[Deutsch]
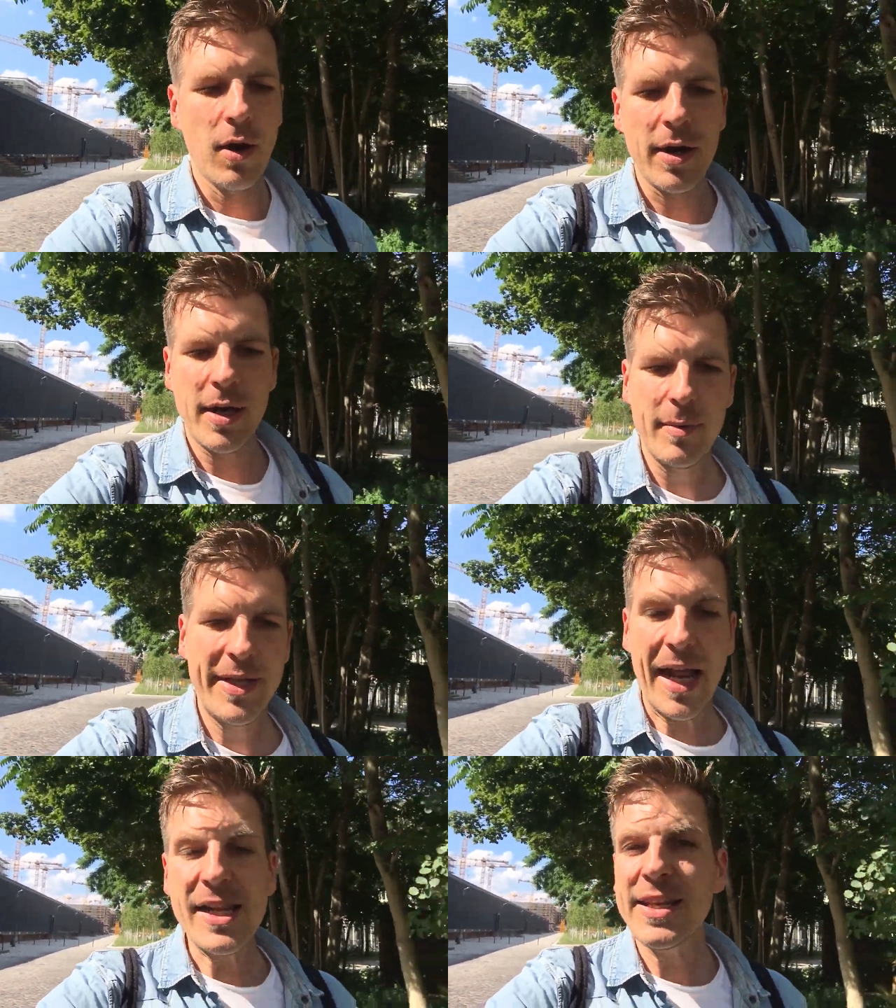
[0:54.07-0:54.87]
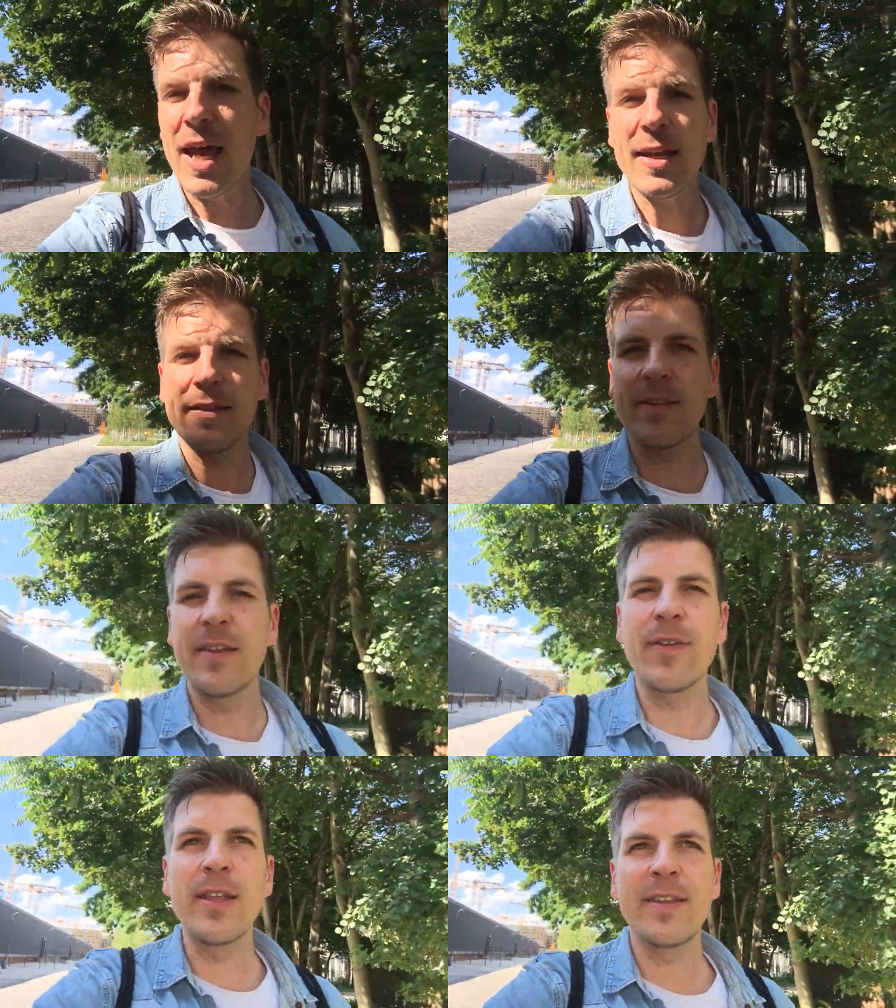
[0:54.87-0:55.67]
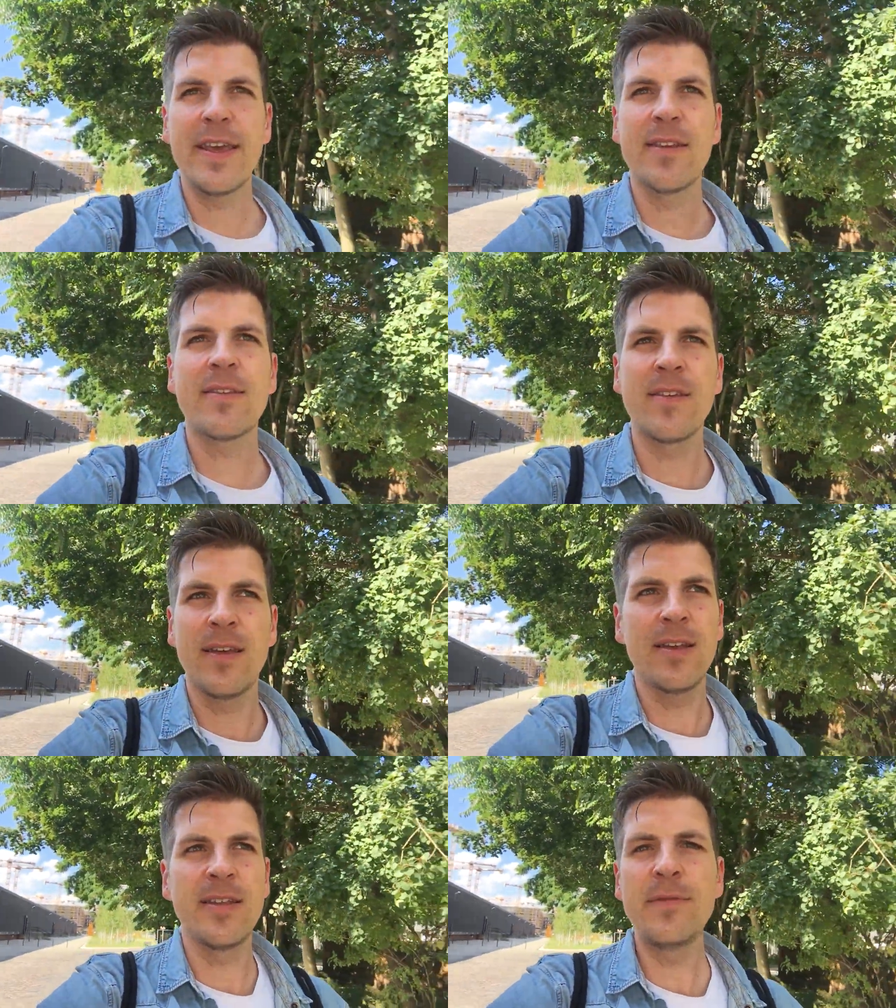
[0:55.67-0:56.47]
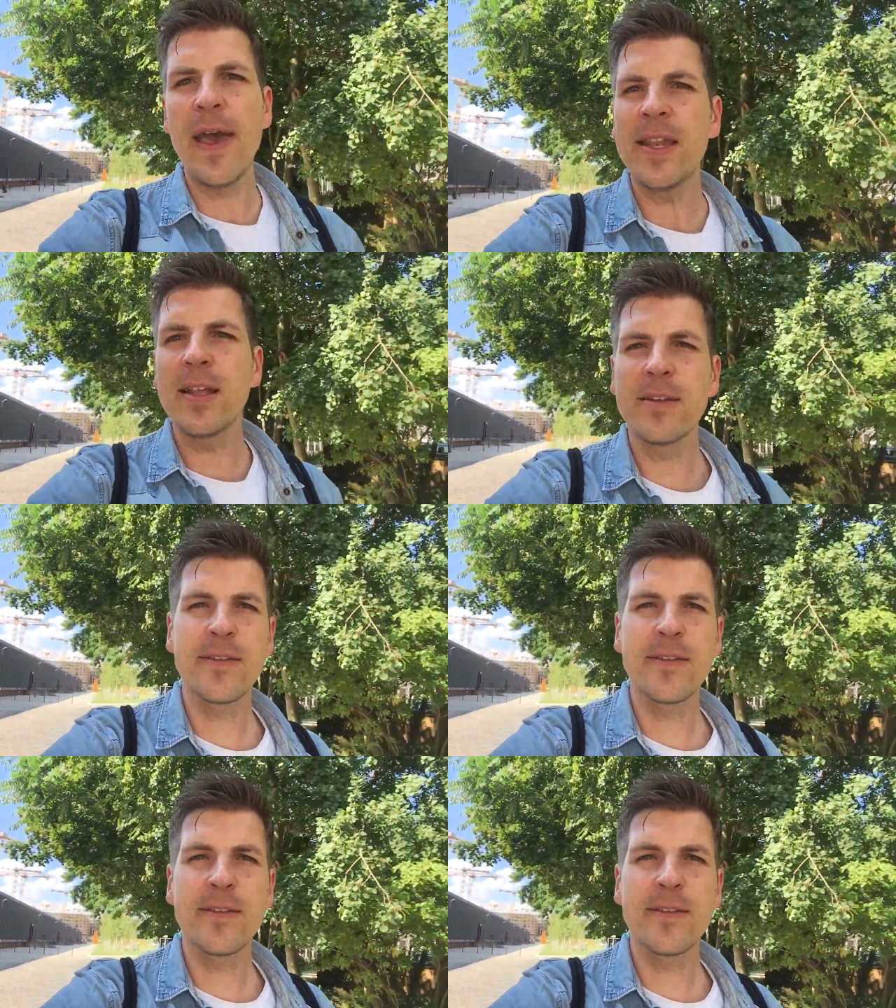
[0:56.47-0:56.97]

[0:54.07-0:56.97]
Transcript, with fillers: Äh, in all den Jahren hat sich die Qualität äh, nie verändert.